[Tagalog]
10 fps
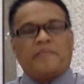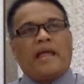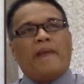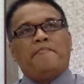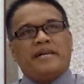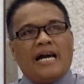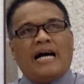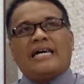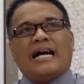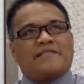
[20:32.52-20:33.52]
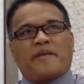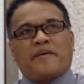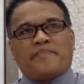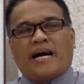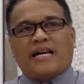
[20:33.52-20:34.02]
Ang biyaya at
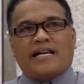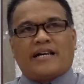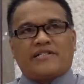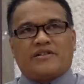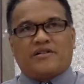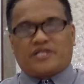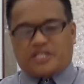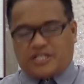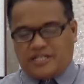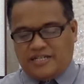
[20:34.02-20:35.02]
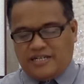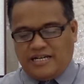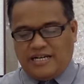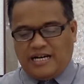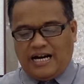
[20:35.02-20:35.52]
pagpapala ng Diyos
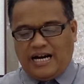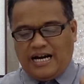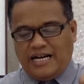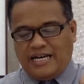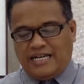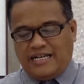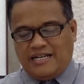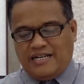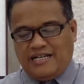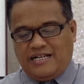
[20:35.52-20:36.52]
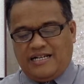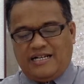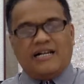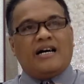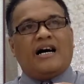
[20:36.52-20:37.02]
ay
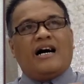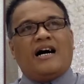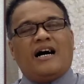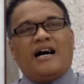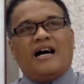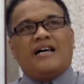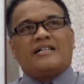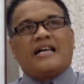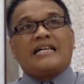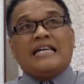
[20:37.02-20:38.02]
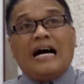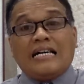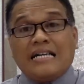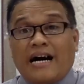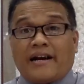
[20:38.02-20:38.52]
uh,
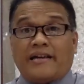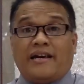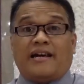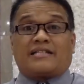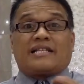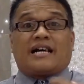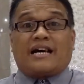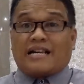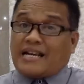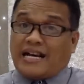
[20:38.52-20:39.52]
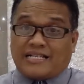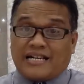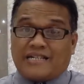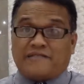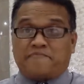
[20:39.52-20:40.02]
nangyayari at
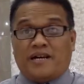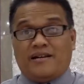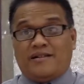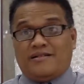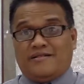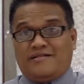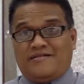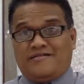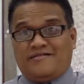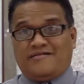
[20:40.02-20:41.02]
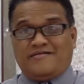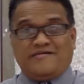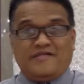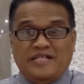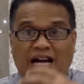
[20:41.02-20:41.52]
nararanasan
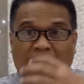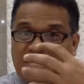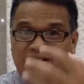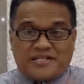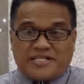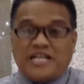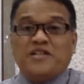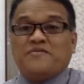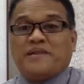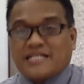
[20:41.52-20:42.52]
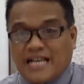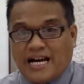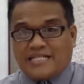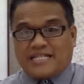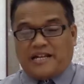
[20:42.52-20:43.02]
ng sino man
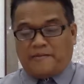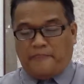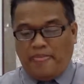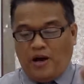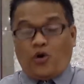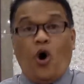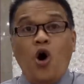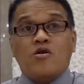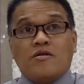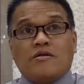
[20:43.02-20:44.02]
sa atin kung